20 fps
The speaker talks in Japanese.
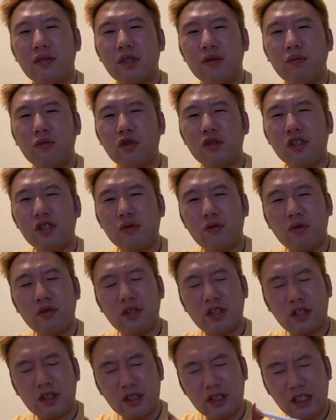僕そ
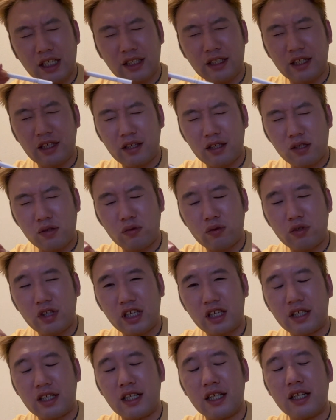うかなり総合
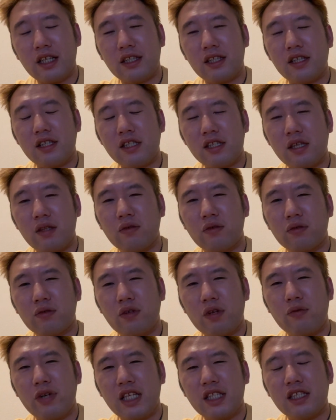的に考えたんですけどこ
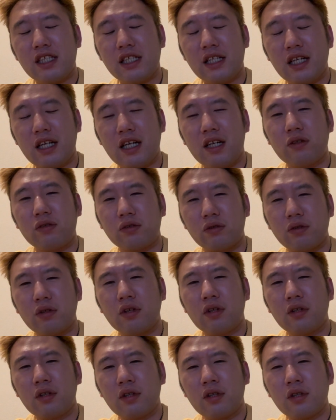れワンチャンあると
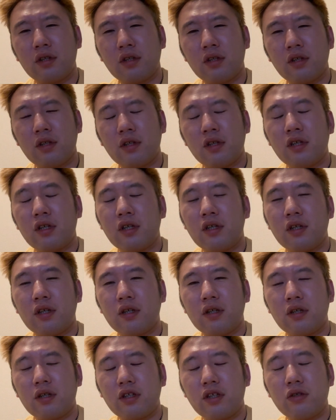
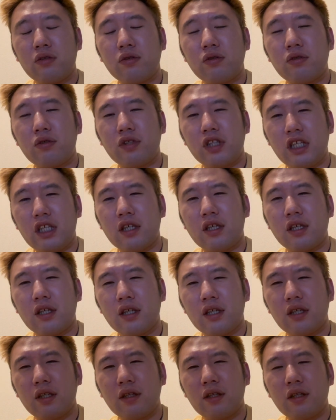いうふうに、
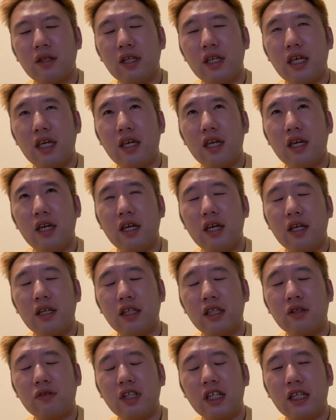
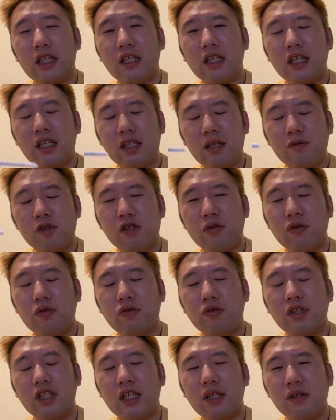えー、いくら考えてもそういう
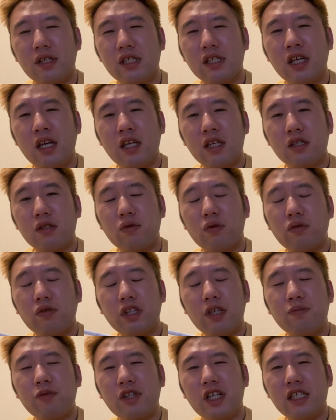ふうになるんですそこ
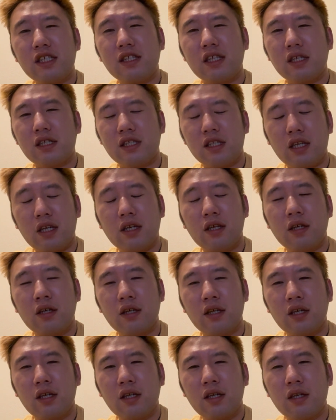にプラスですね
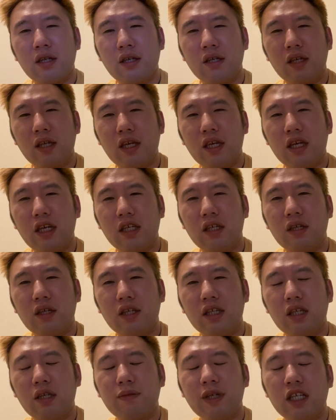え
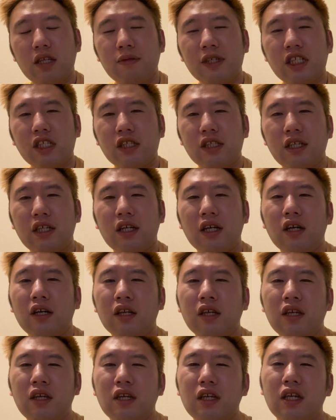今言いました、
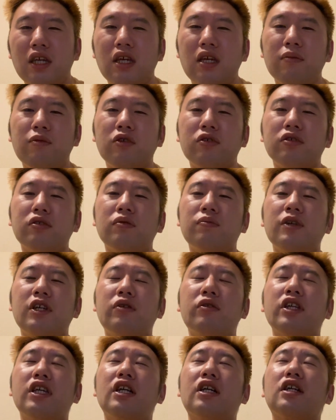え僕と
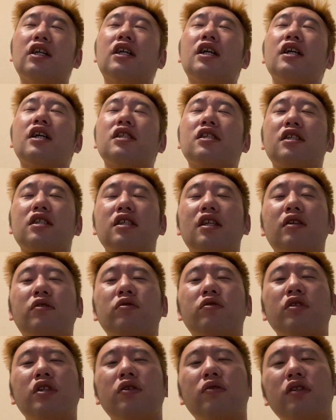ペロリアンが開発したこ
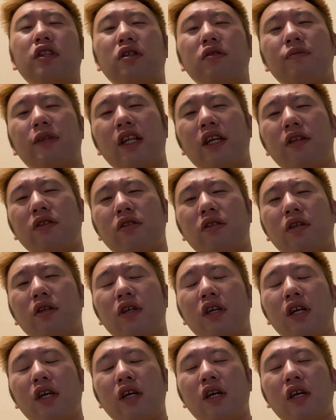とによって生まれる、